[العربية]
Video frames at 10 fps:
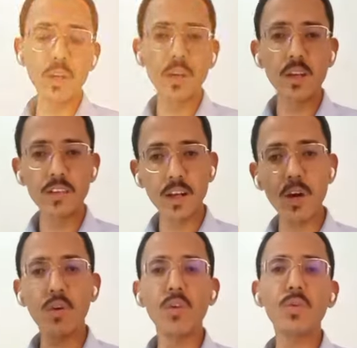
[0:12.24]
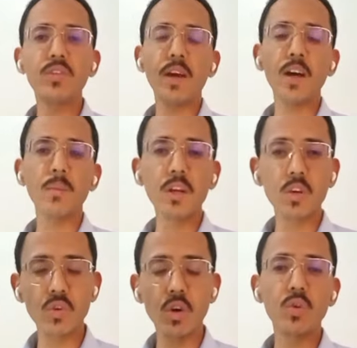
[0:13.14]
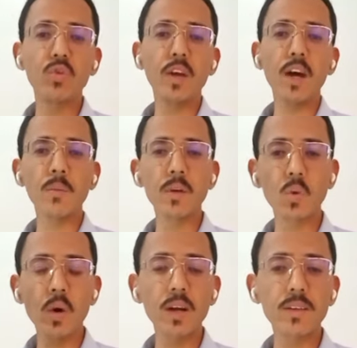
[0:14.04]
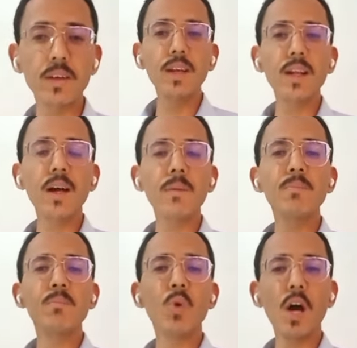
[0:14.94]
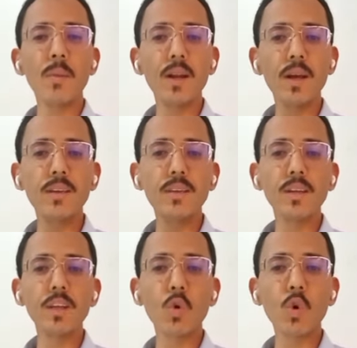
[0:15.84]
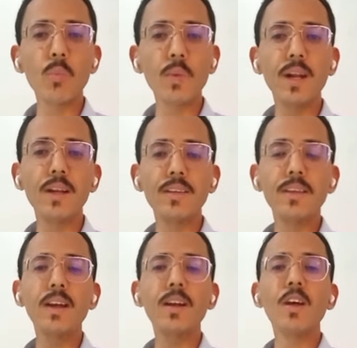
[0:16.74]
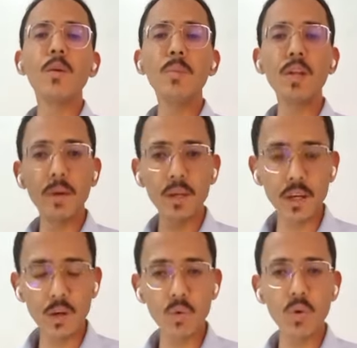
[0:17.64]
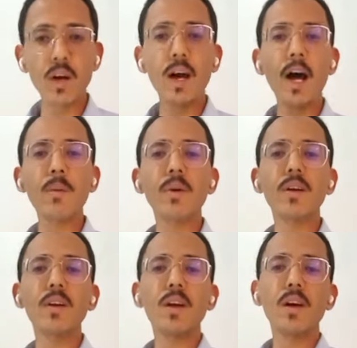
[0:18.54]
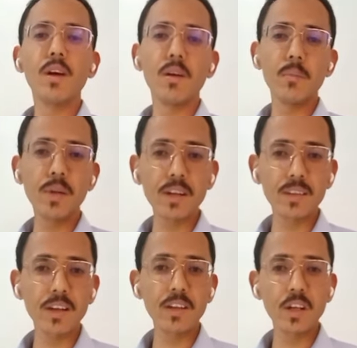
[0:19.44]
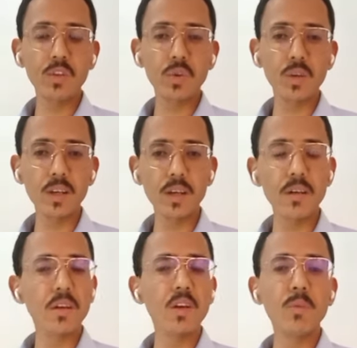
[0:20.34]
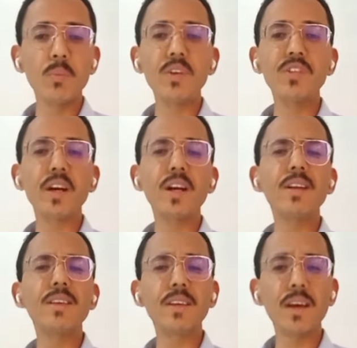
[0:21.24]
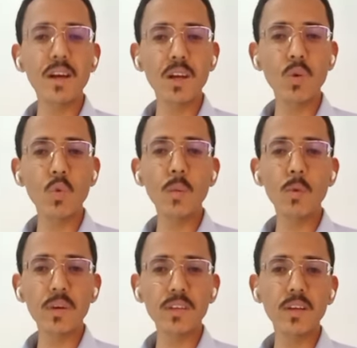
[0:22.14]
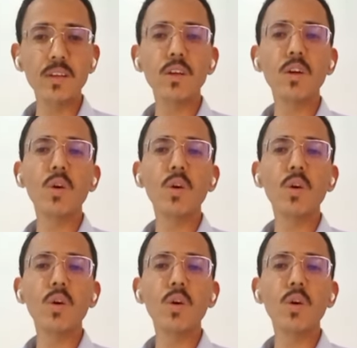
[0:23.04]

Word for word: منك تنقل وتستحق منك جهد وتستحق منك وقت إلى معاملات يقوم بها الإنسان من مكانه عبر آه، منصات إلكترونية بشكل سهل ومبسط